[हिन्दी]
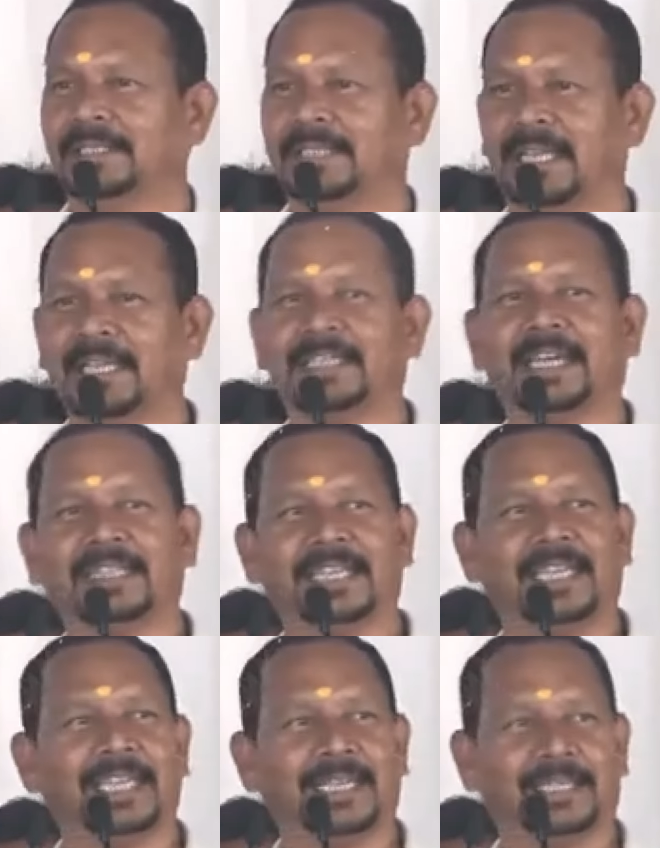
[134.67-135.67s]

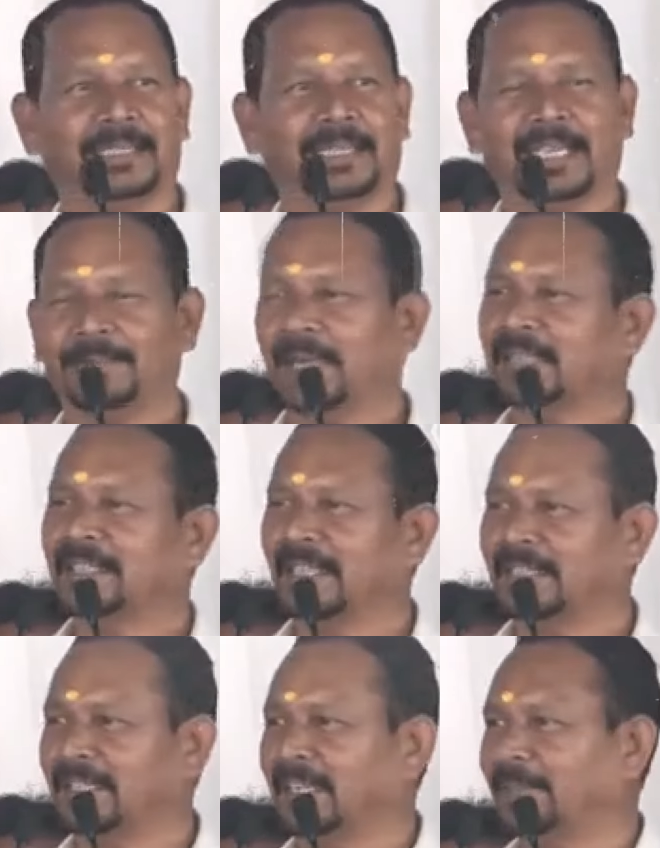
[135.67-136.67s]
जनजातीय एवं
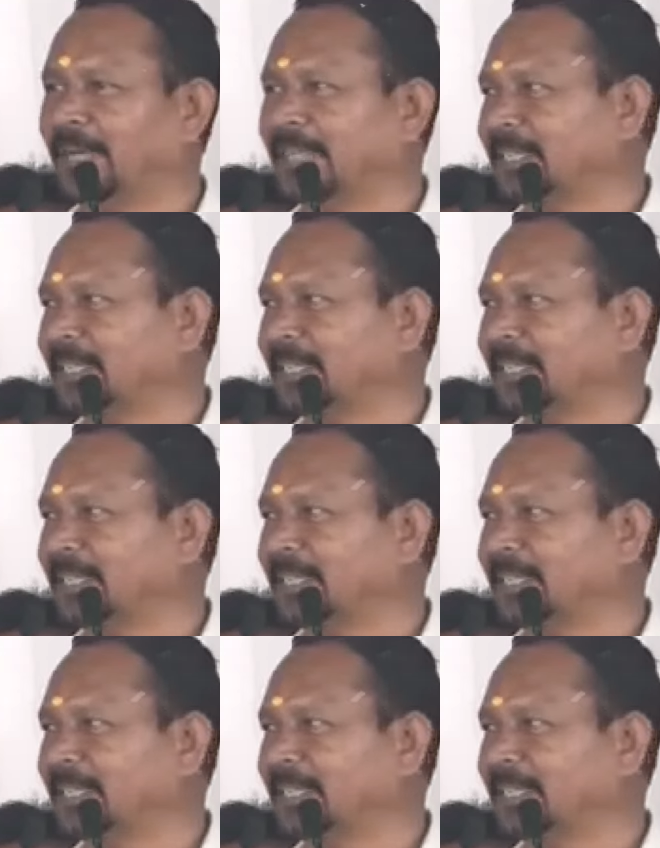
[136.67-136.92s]
क्षेत्रीय